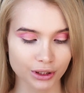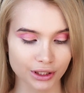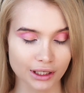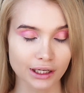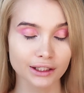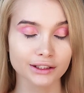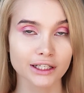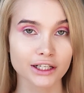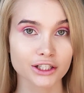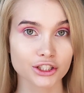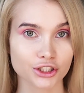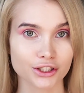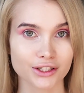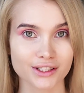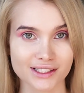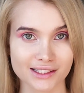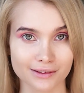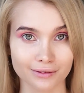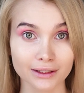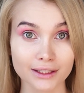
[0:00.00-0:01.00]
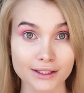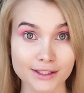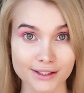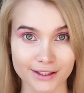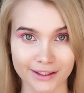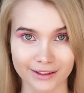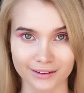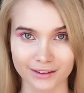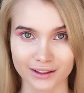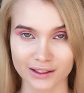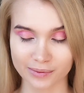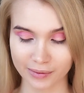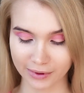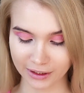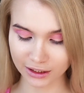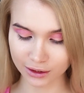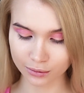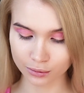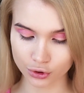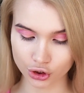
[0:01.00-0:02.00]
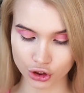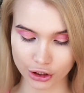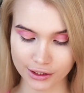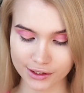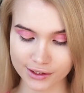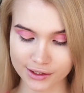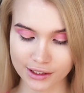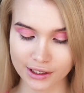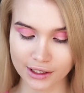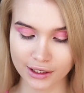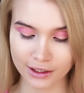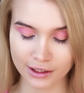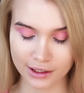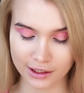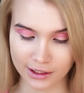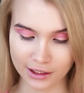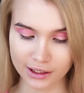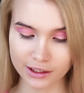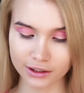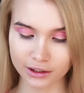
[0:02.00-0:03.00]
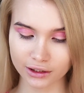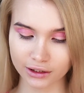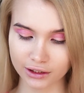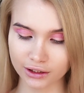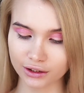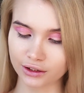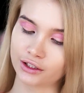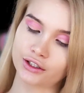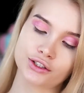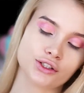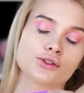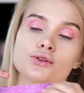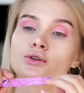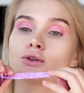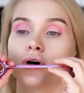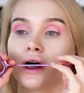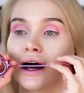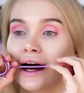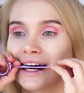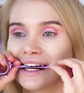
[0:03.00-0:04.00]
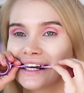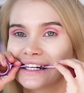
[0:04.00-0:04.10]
я также нарисовала стрелки, поэтому сейчас я их и нарисую.